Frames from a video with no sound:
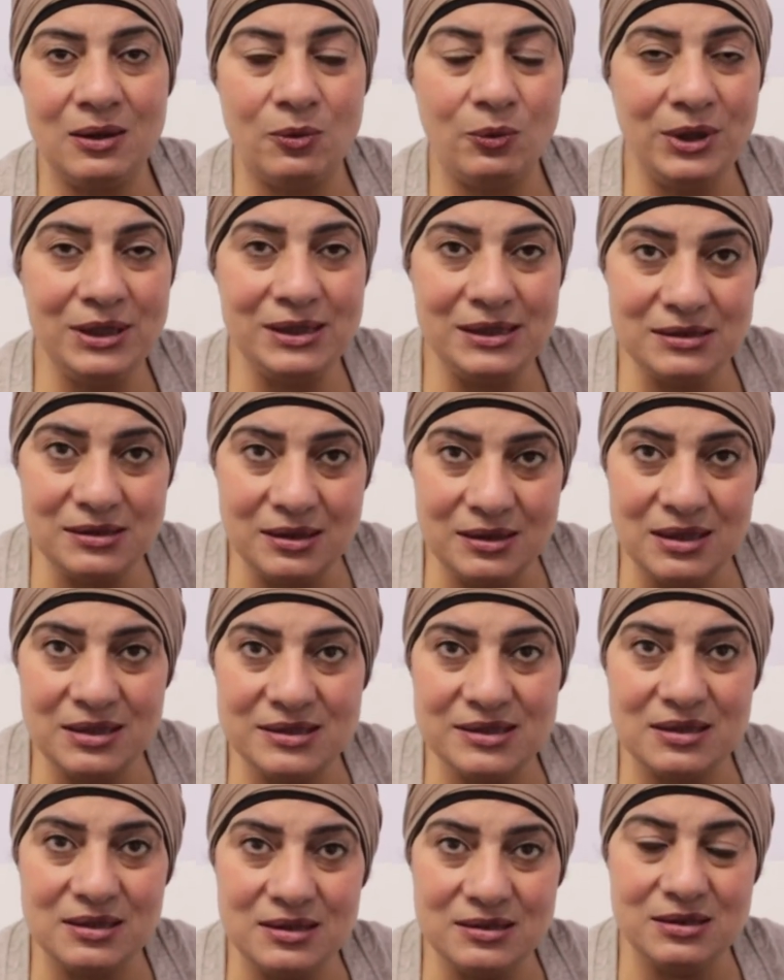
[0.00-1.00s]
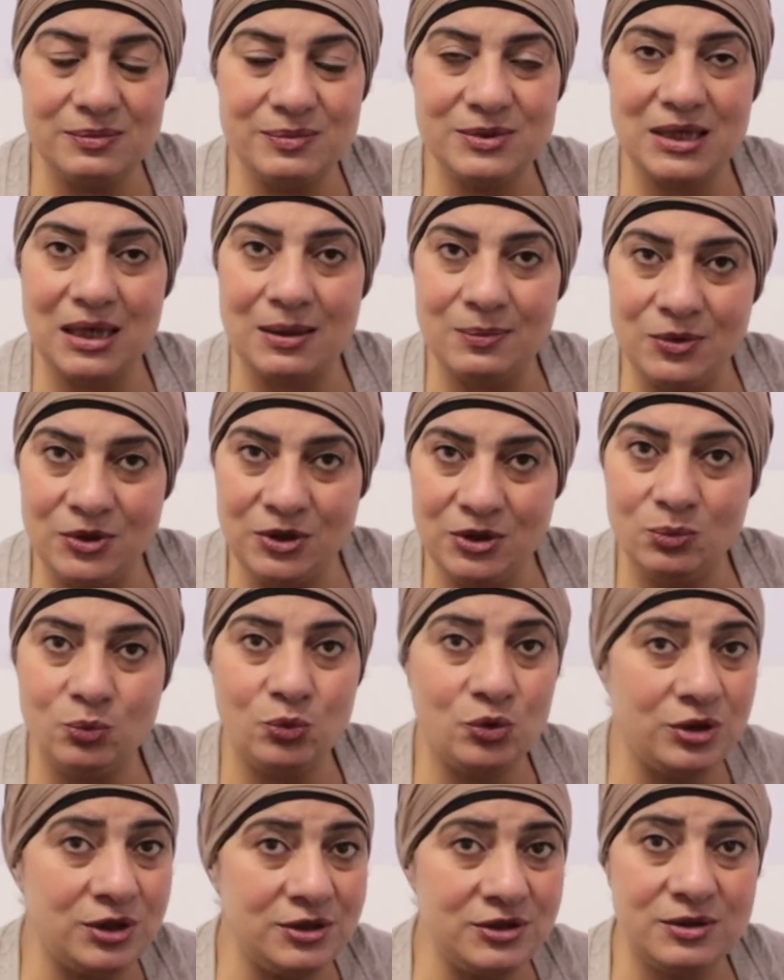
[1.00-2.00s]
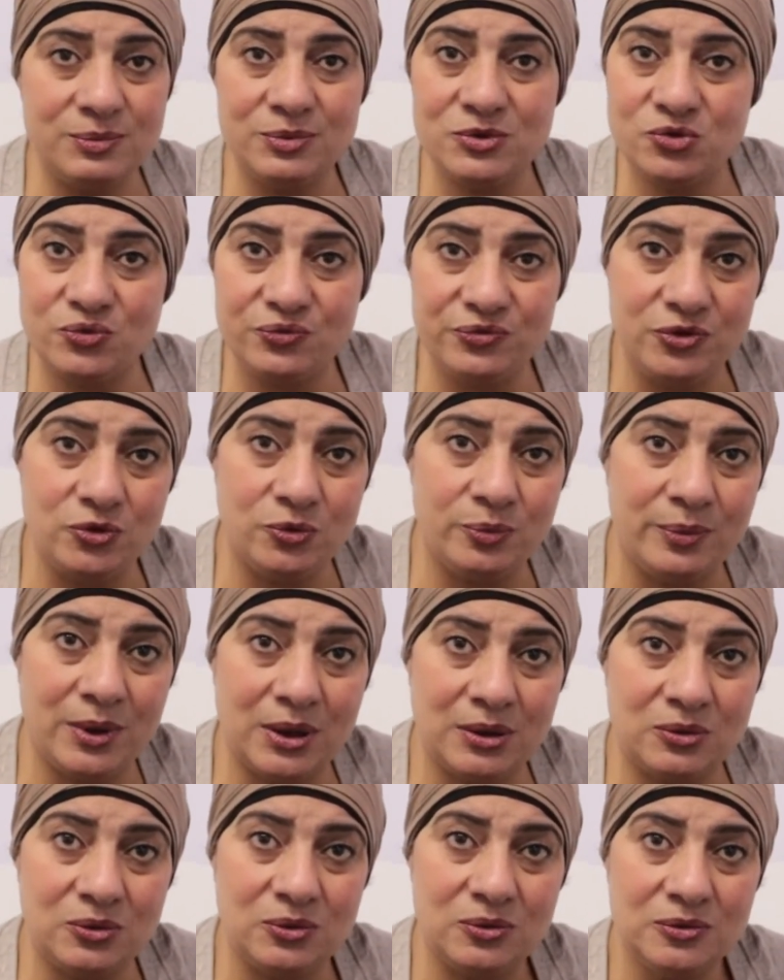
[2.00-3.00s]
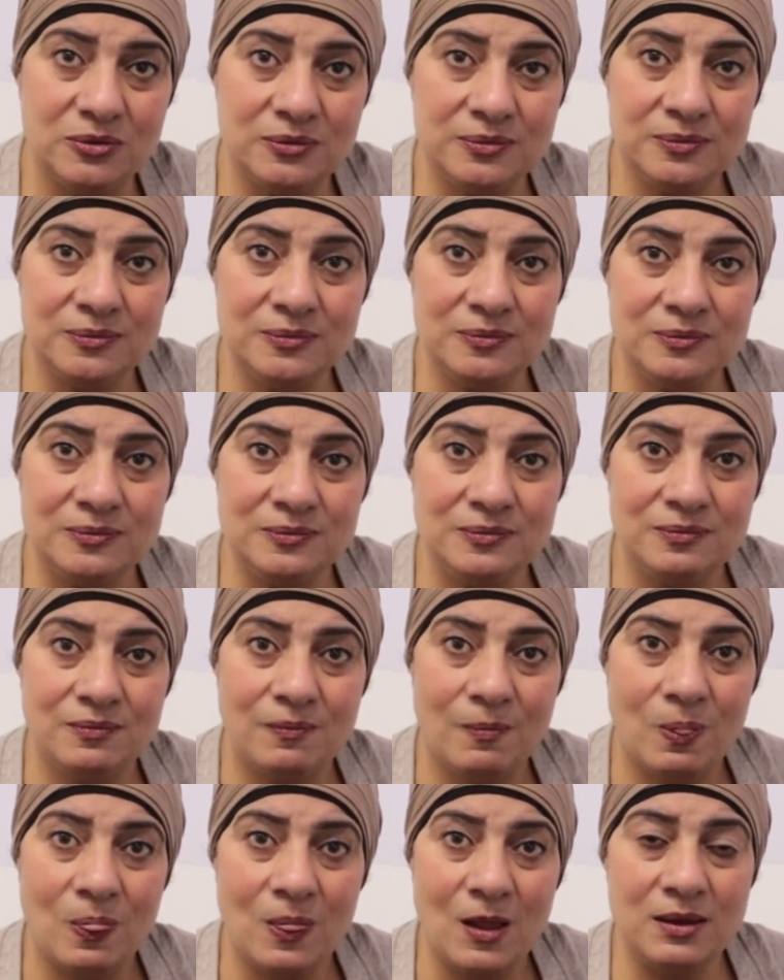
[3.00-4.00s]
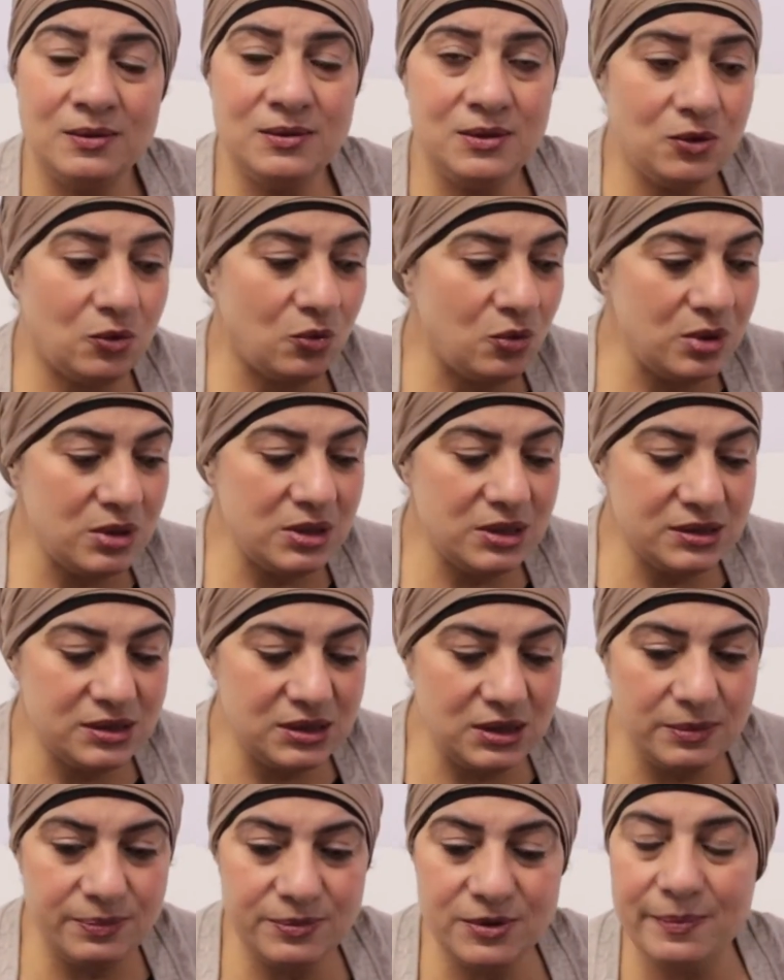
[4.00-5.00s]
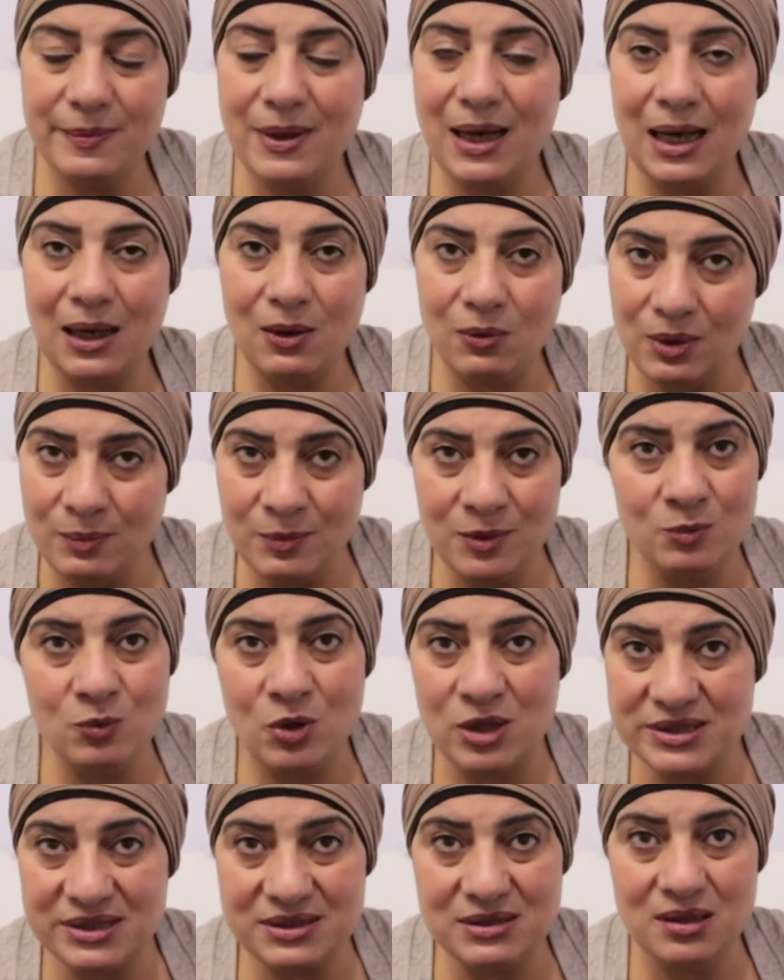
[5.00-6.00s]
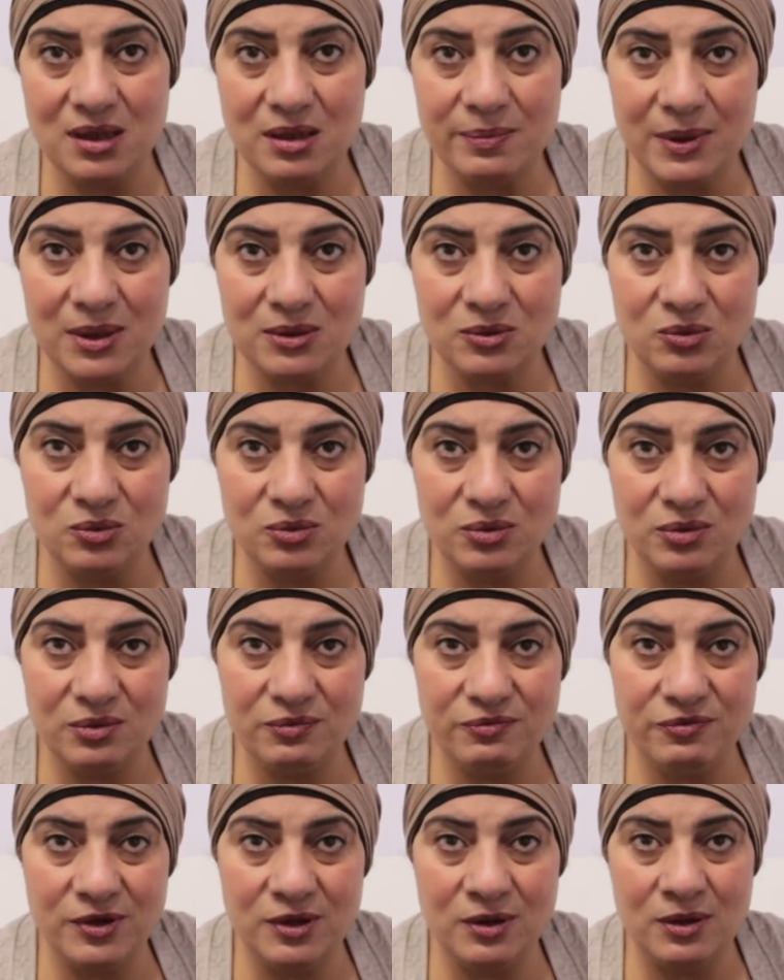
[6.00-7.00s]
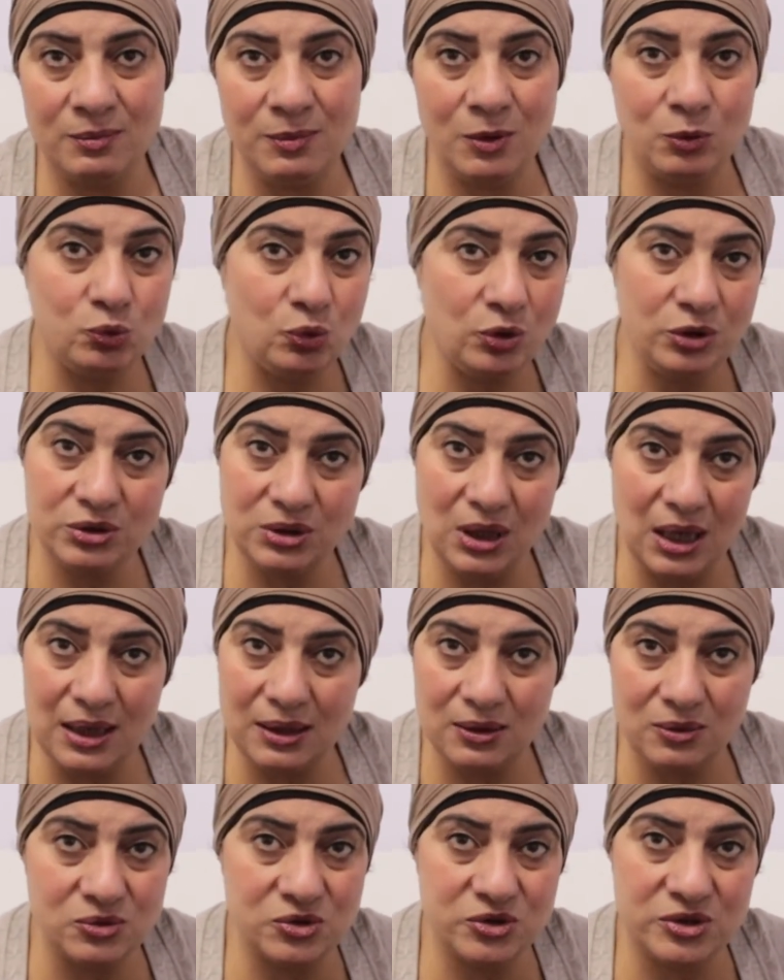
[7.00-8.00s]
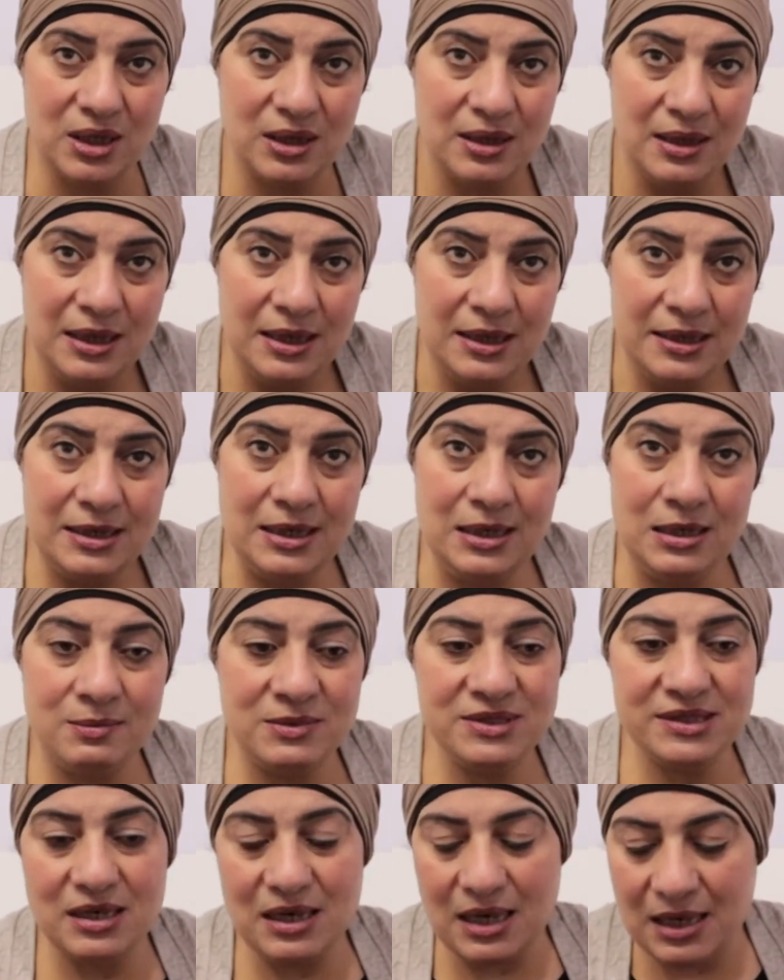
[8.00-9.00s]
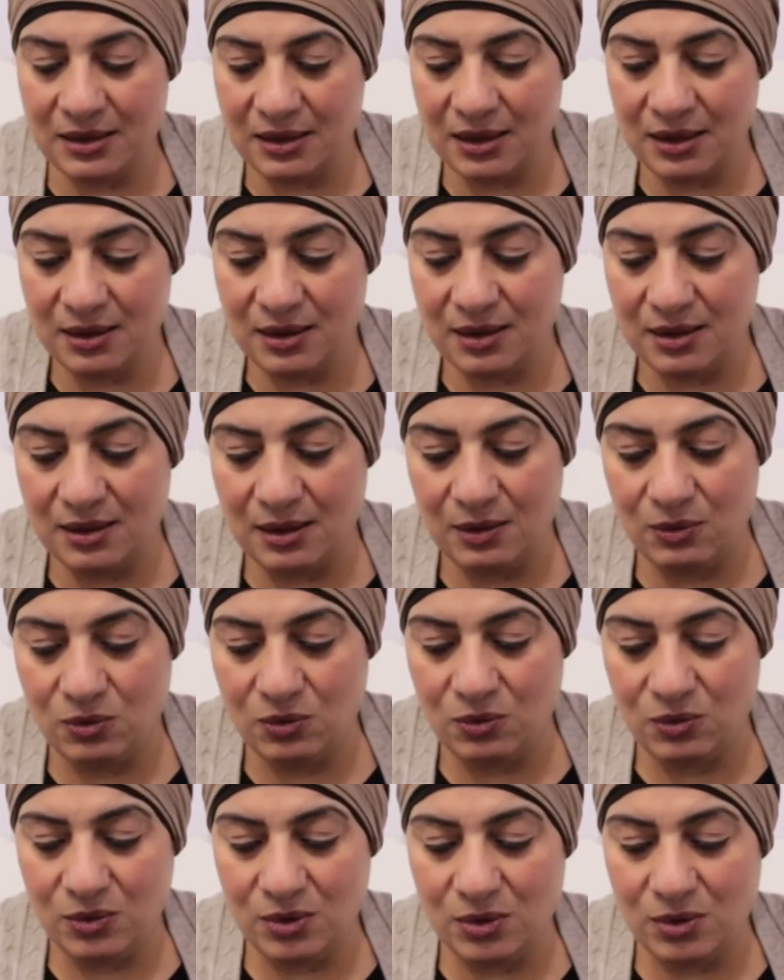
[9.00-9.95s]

نوعيه الناس اللي انت بتقابليهم وان انت بتشوفيهم برضو دي كل دي بتبقى عوامل مؤثره برضو في الموضوع التحرش ده يعني مثلا انا لو